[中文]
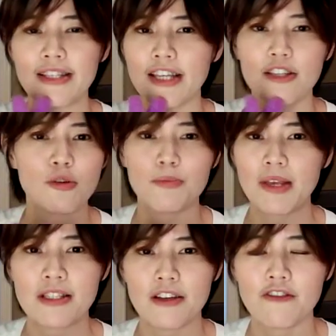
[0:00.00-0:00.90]
间就
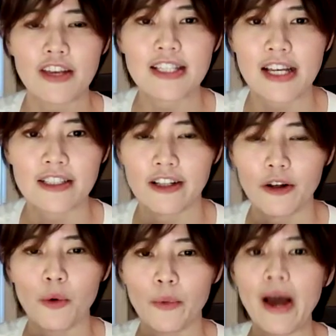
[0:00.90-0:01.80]
变成非常的
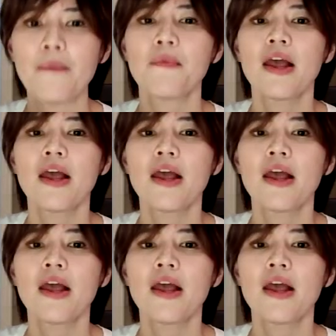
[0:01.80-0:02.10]
柔软。